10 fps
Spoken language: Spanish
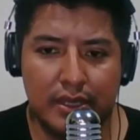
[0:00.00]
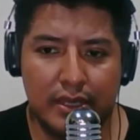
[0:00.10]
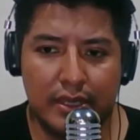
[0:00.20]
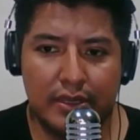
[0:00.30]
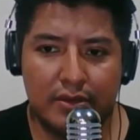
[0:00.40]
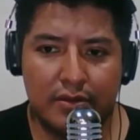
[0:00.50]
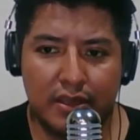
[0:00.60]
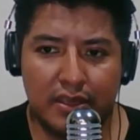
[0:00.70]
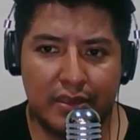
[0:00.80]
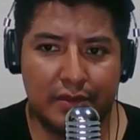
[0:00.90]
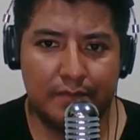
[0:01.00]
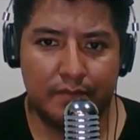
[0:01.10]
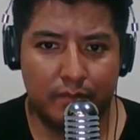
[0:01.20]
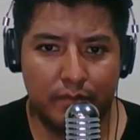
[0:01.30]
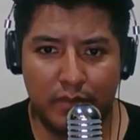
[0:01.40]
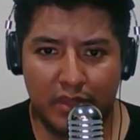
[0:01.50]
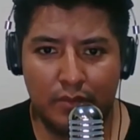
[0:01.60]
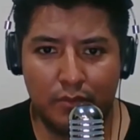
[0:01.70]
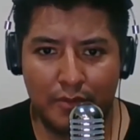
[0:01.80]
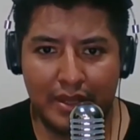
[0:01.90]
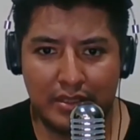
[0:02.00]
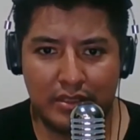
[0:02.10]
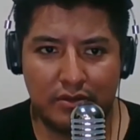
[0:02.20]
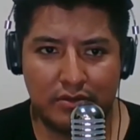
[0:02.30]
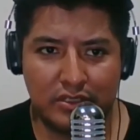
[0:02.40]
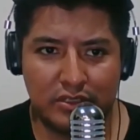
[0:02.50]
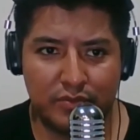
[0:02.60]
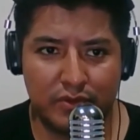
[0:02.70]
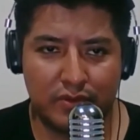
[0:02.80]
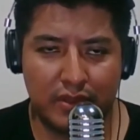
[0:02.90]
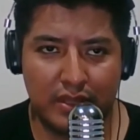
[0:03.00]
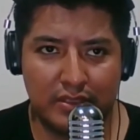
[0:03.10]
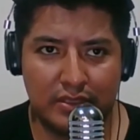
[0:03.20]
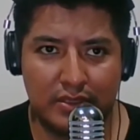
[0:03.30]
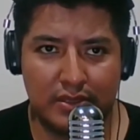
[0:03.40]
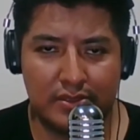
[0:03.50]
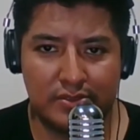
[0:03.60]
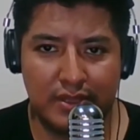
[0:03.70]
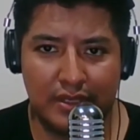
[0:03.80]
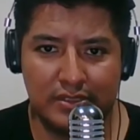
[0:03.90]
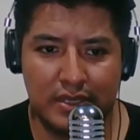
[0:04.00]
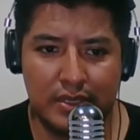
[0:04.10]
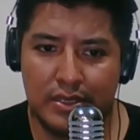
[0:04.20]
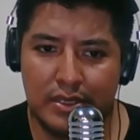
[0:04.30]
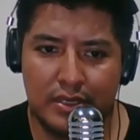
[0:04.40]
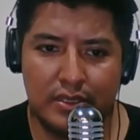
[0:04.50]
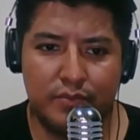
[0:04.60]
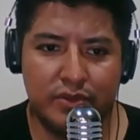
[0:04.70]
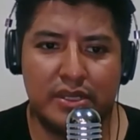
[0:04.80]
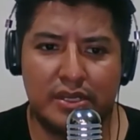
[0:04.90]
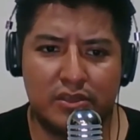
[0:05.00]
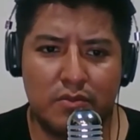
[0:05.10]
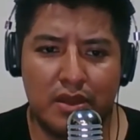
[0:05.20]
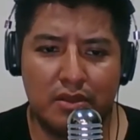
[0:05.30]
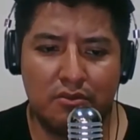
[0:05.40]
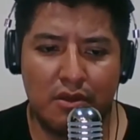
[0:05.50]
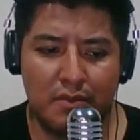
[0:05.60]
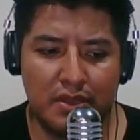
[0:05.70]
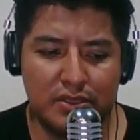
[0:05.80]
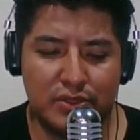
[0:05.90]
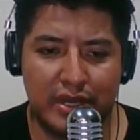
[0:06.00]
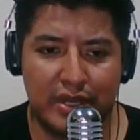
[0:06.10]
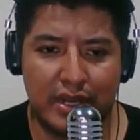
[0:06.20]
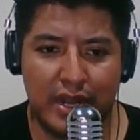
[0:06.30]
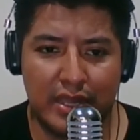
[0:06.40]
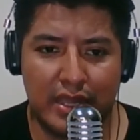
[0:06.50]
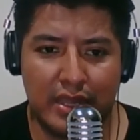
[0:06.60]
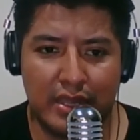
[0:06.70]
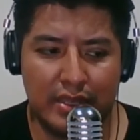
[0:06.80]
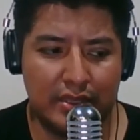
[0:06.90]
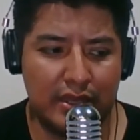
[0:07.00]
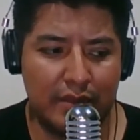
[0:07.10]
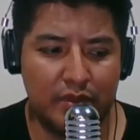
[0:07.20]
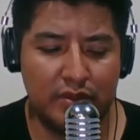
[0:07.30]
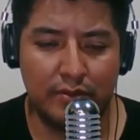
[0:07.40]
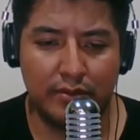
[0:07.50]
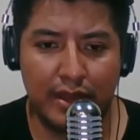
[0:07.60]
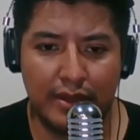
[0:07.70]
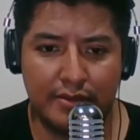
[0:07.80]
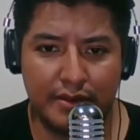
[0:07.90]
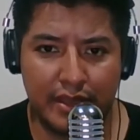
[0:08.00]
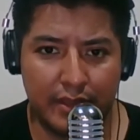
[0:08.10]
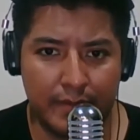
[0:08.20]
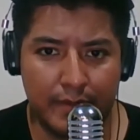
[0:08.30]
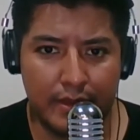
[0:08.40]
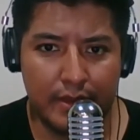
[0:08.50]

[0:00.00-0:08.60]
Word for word: Eh, creo que mínimo va a tener otras oportunidades internacionales y puede retomar nuevamente su carrera ya en el ámbito local. Creo que